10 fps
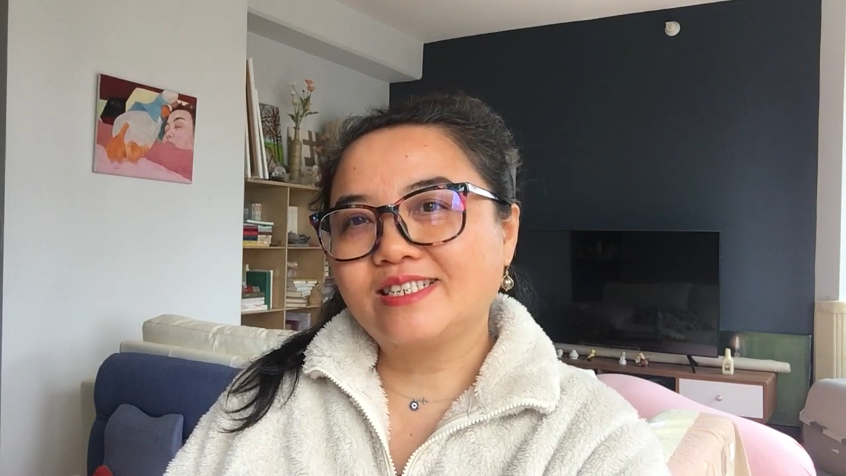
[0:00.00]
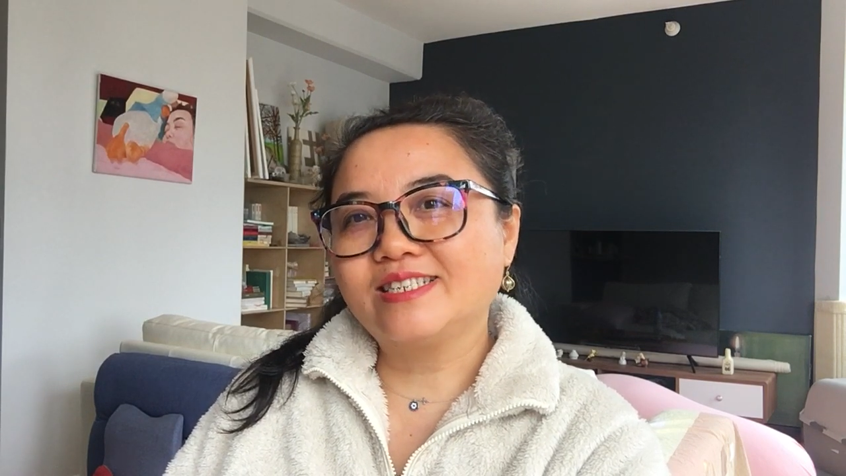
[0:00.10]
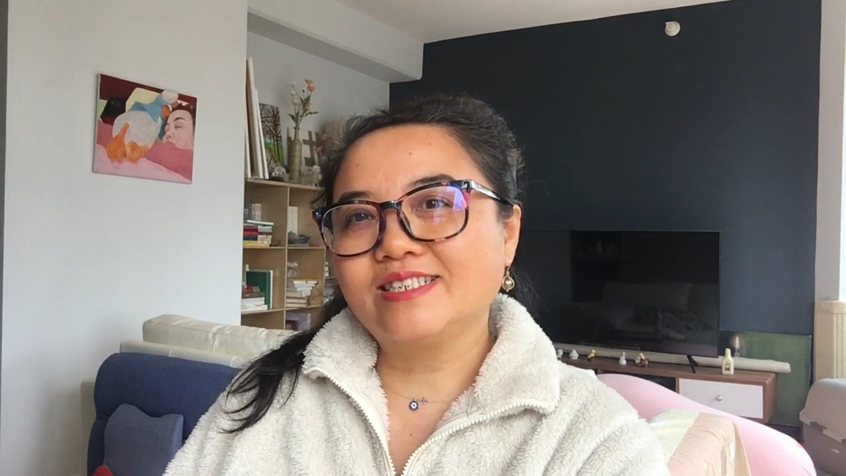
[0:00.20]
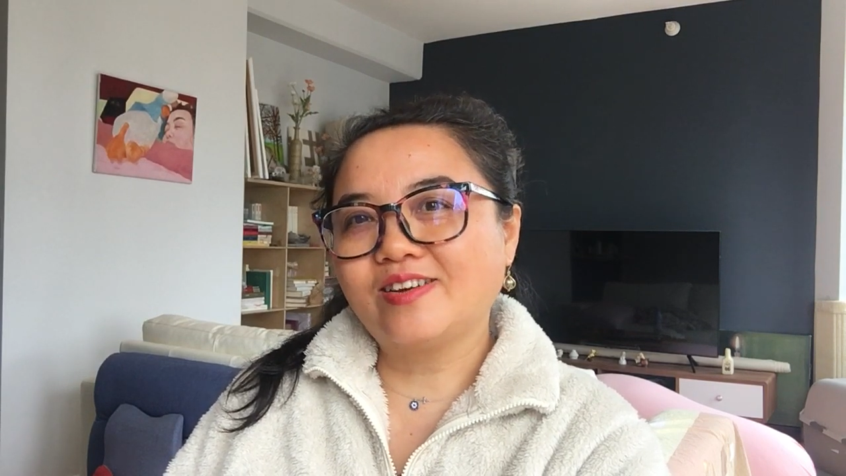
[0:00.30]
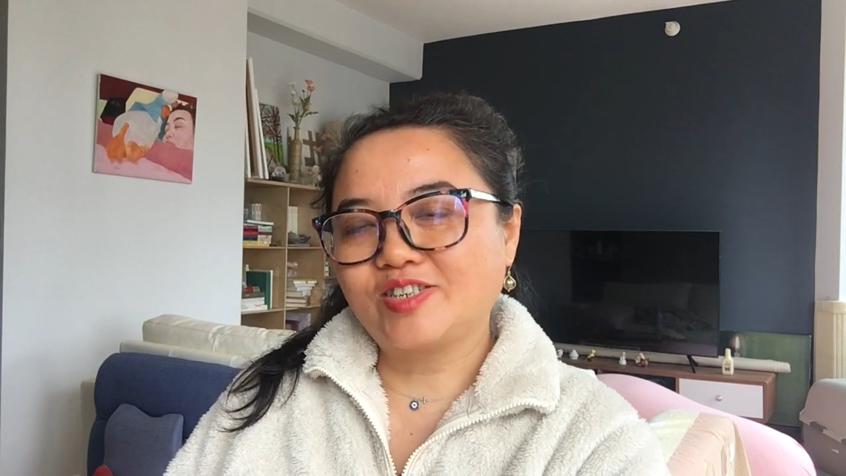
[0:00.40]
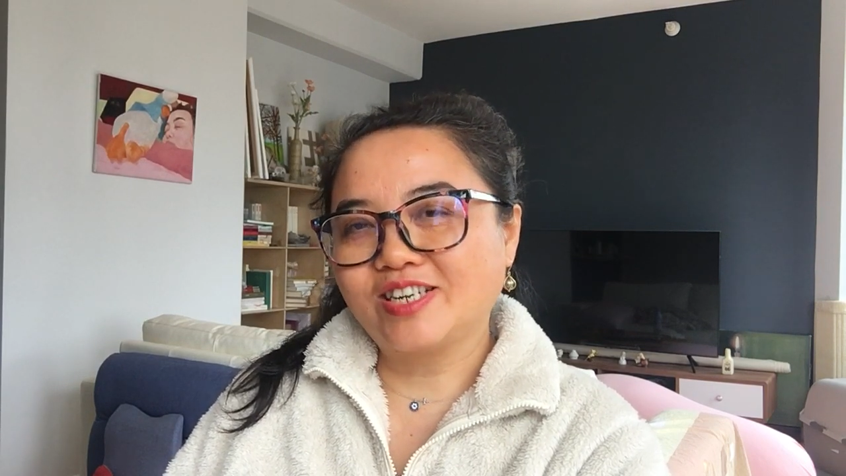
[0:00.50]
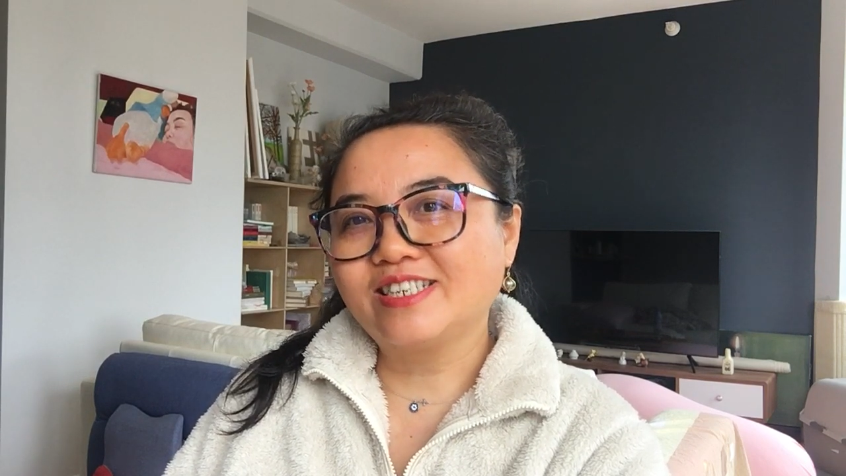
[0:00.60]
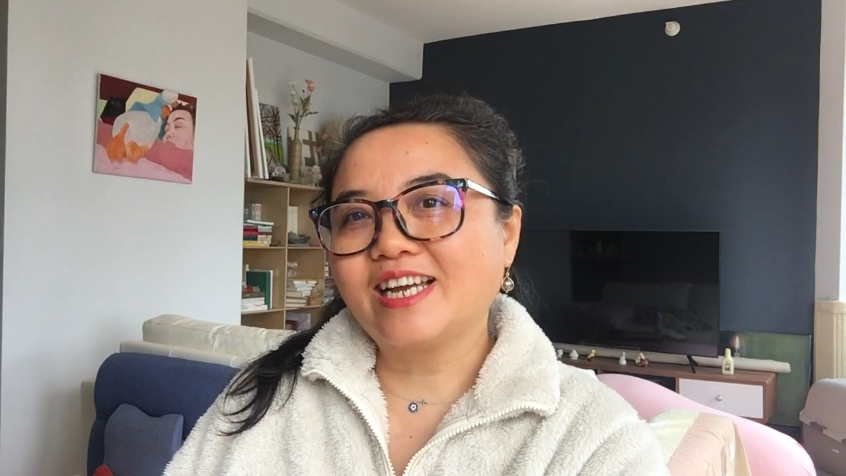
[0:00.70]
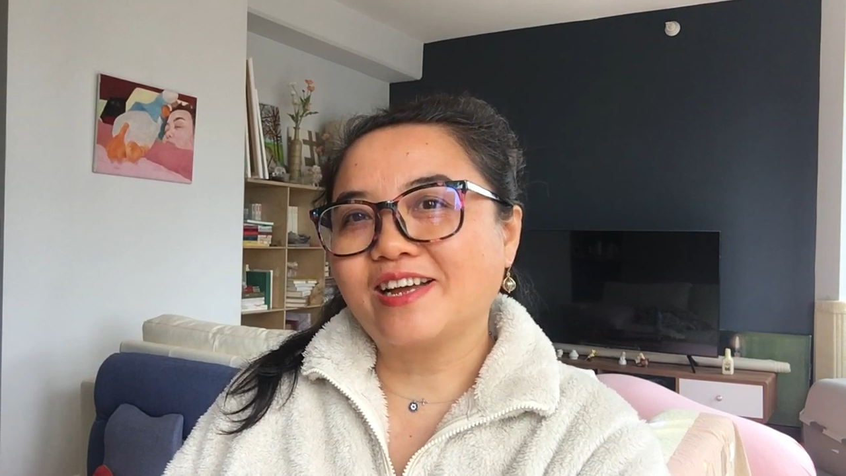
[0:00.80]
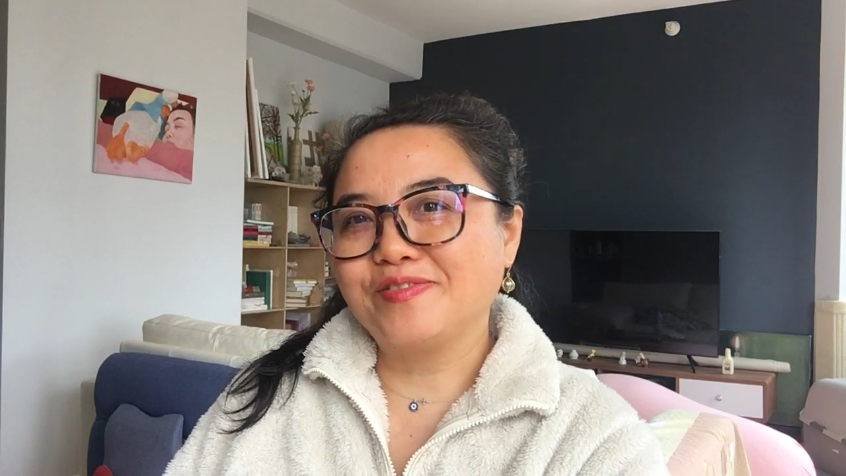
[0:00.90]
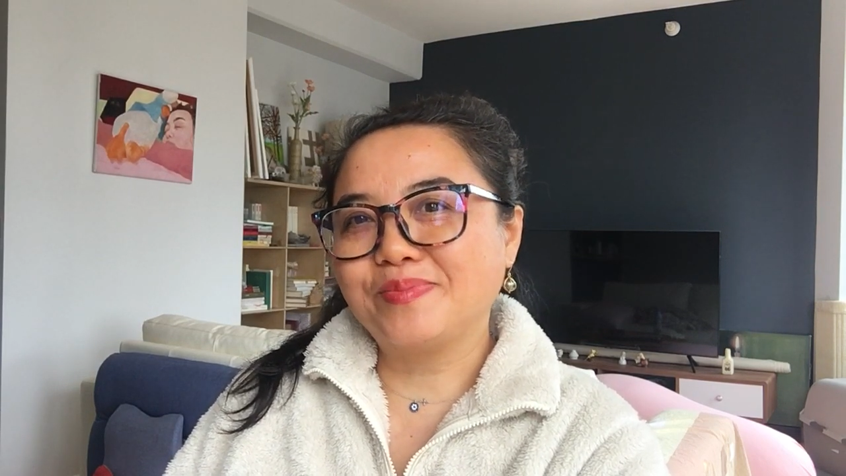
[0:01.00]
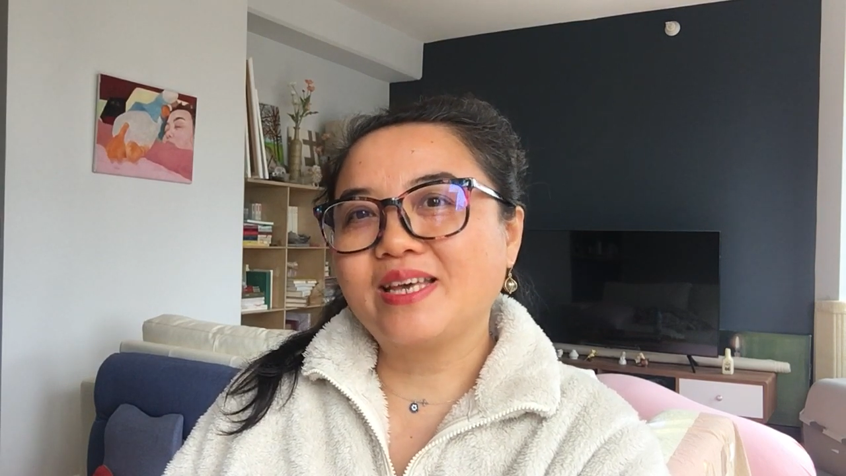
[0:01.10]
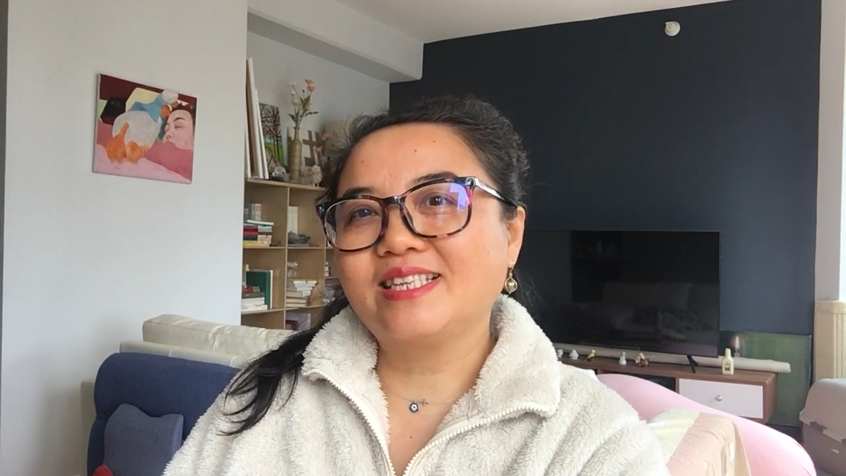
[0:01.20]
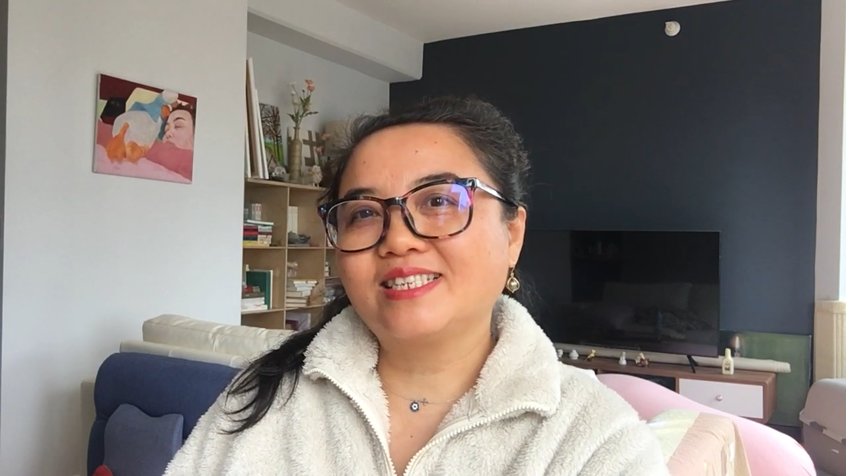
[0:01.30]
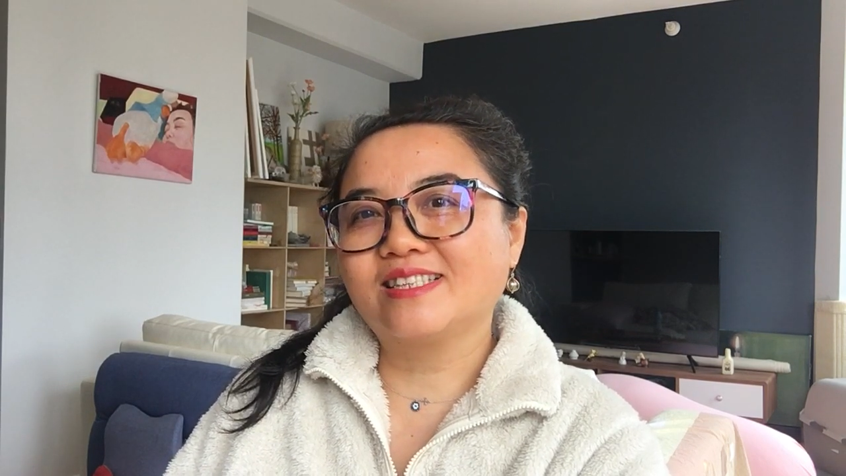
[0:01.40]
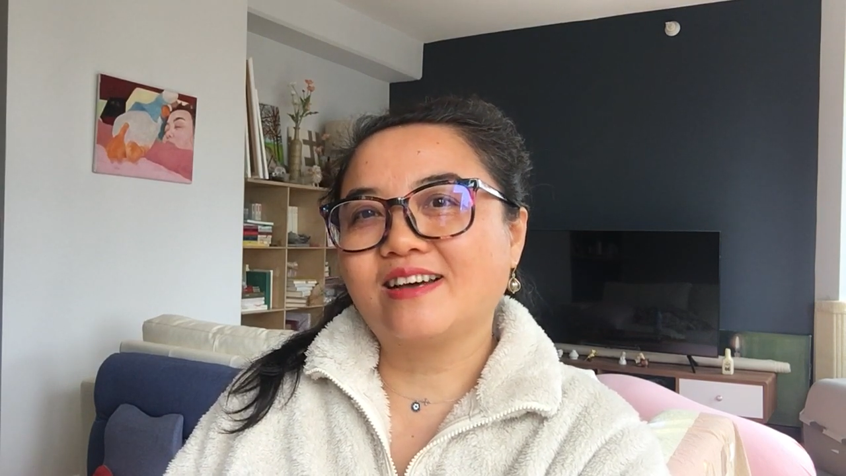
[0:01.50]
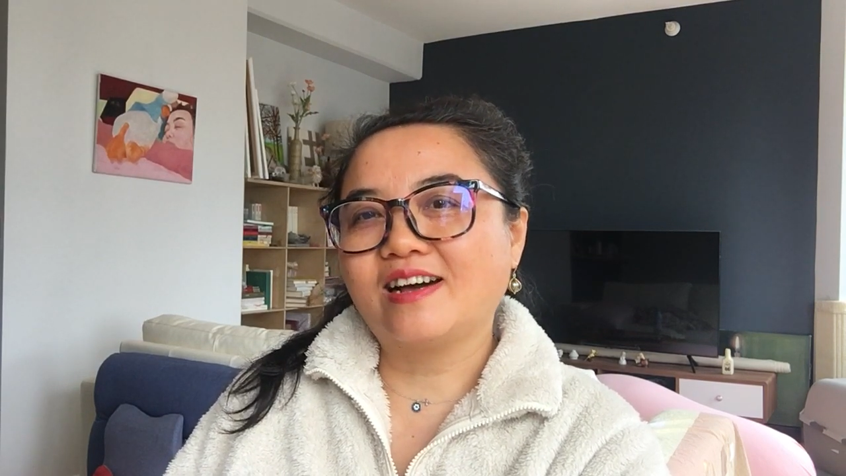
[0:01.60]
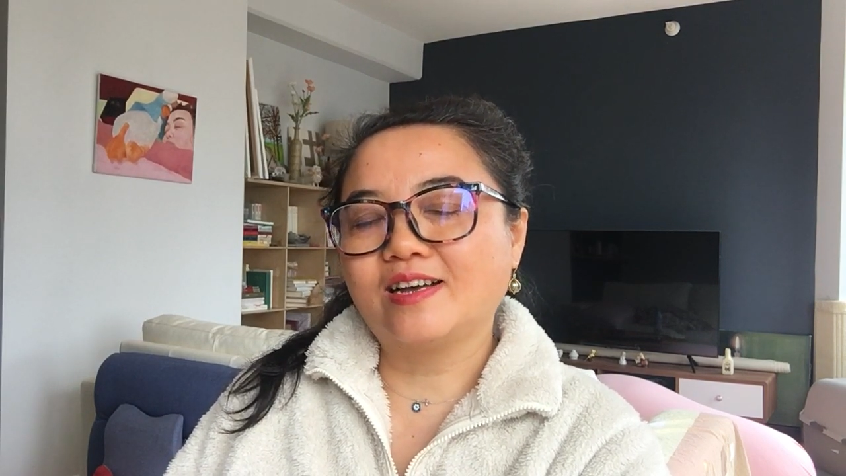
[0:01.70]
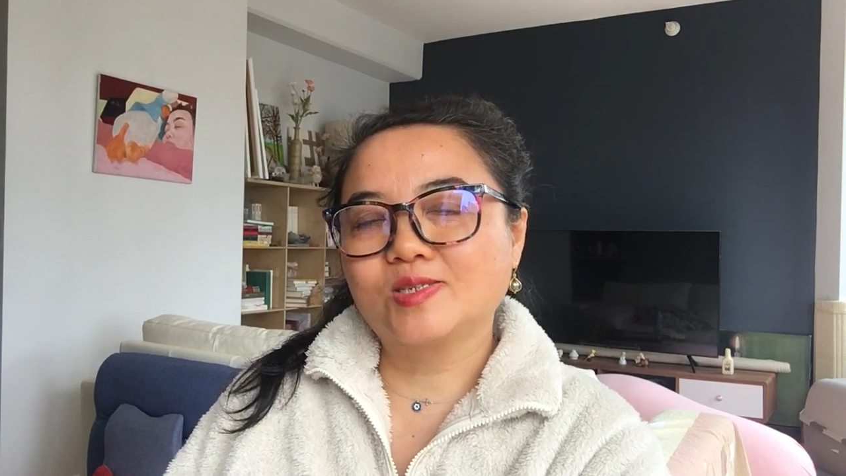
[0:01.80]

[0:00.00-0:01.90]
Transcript: 是要成长一辈子的哈，